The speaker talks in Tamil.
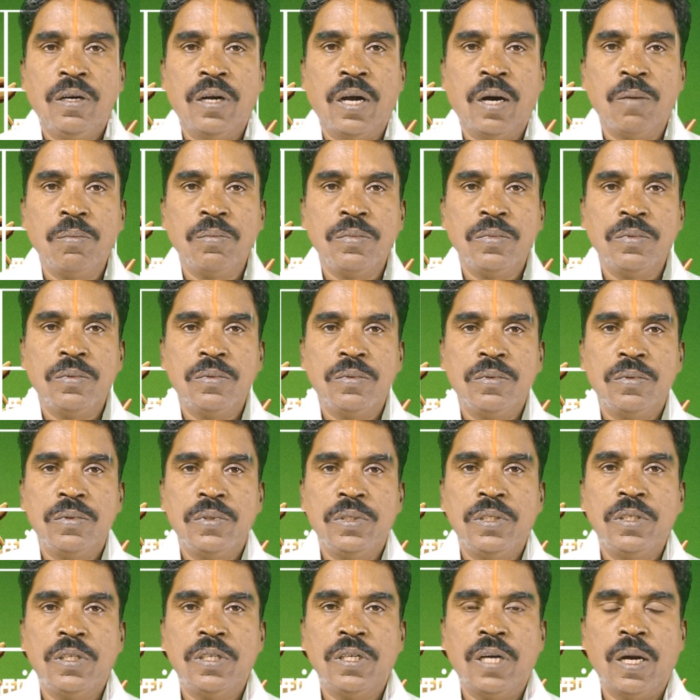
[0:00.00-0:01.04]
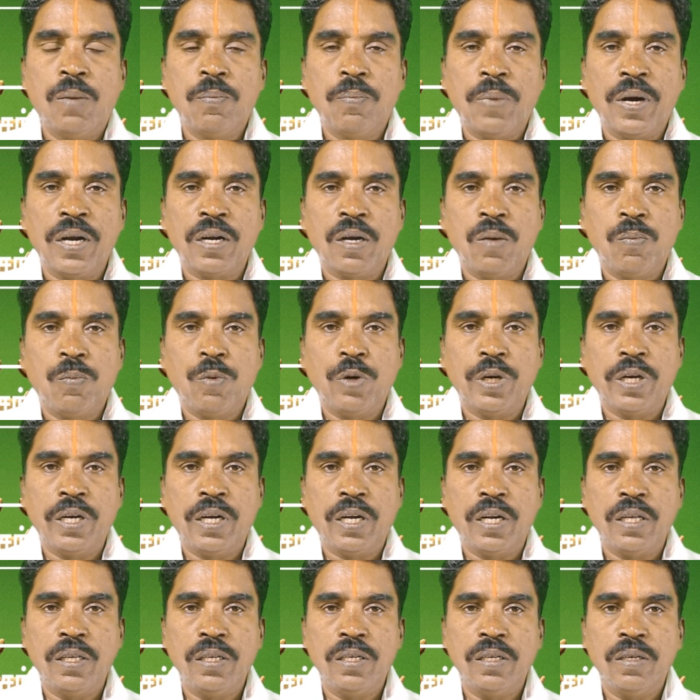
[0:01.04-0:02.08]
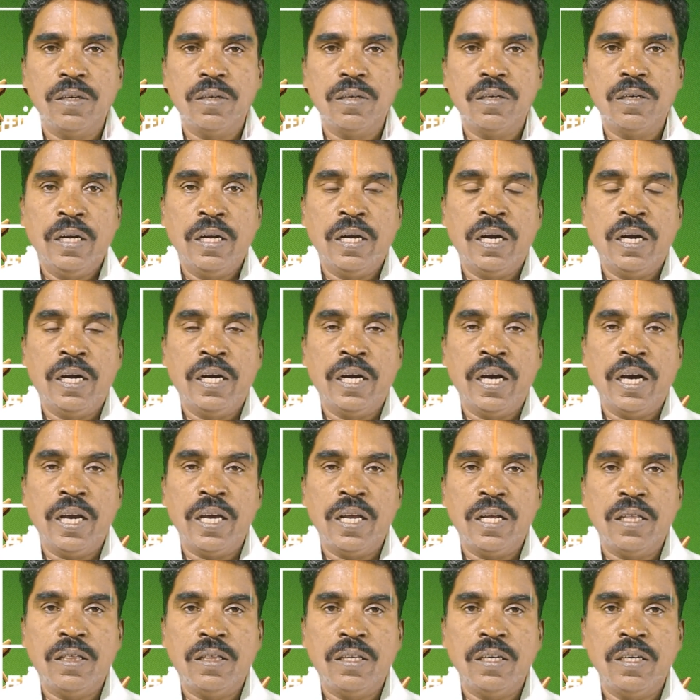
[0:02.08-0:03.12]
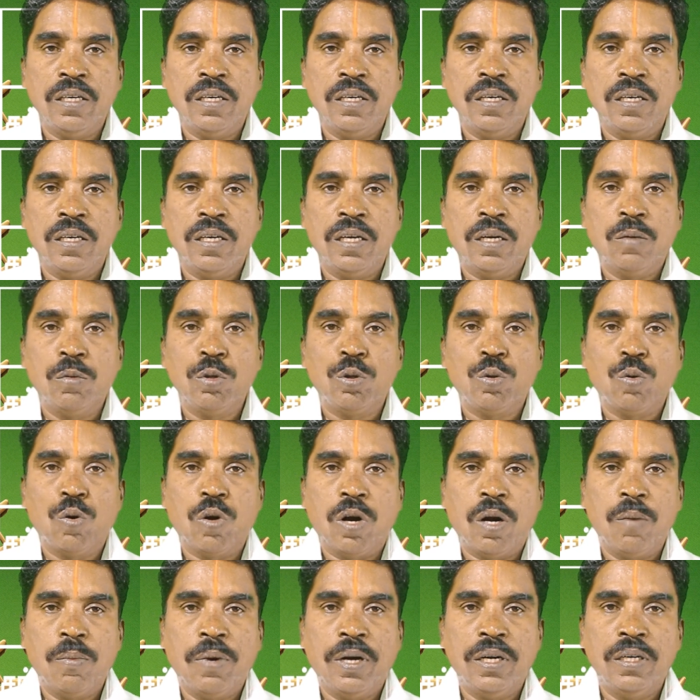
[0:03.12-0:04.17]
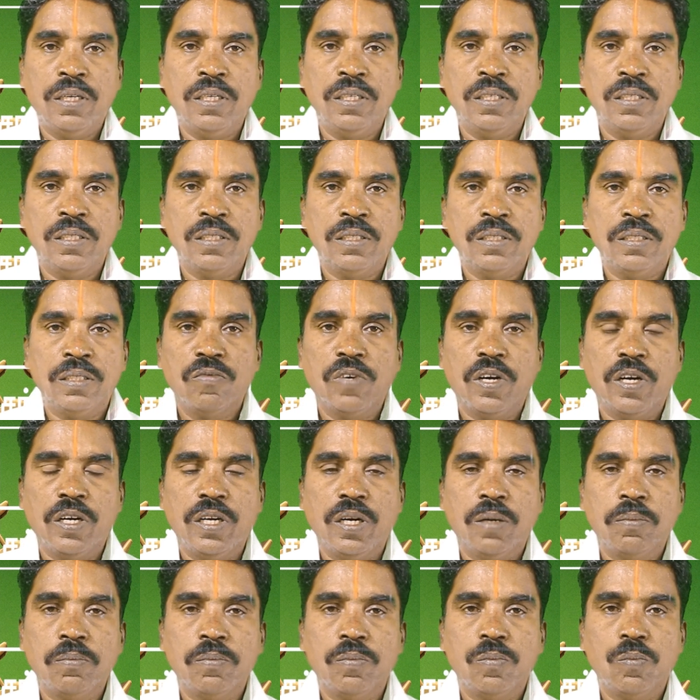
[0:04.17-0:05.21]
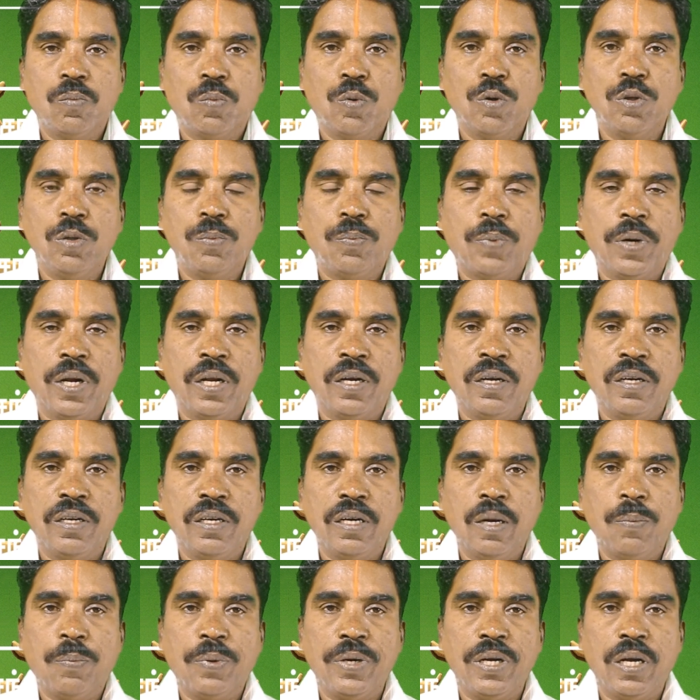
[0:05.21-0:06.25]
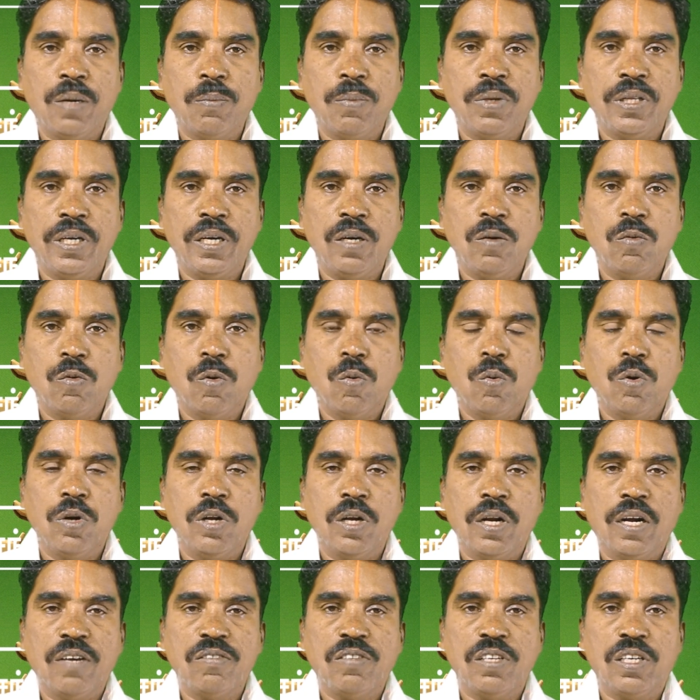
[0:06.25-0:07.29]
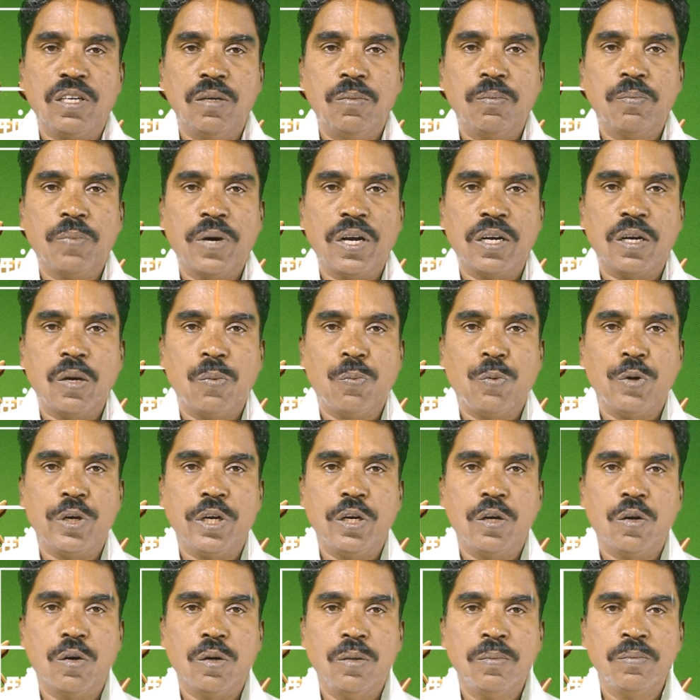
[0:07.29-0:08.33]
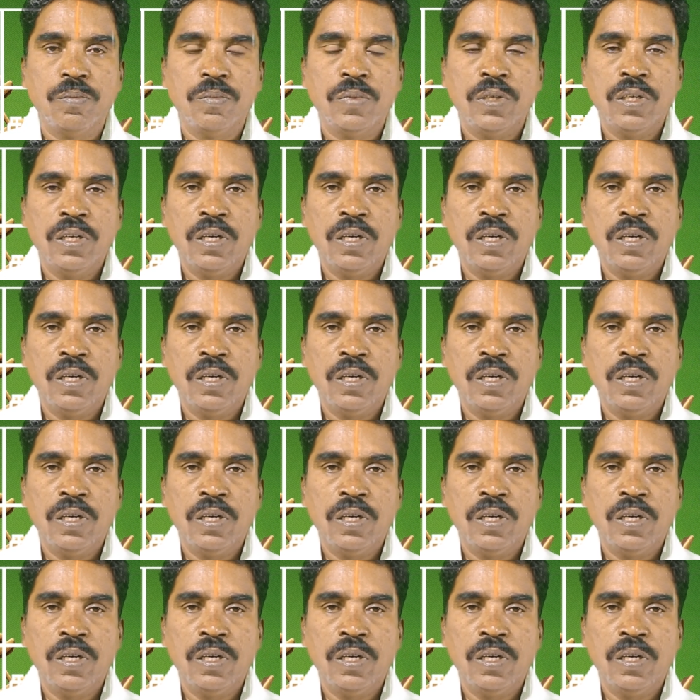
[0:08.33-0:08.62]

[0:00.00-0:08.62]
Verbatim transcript: நாம் இன்று நாம் பார்க்க போகின்றது இரண்டாயிரத்தி இருபத்தோராம் ஆண்டு வருடம் பொது பலன் எப்படி என்பதை ஒவ்வொரு ராசிக்கும் பார்க்க போகின்றோம்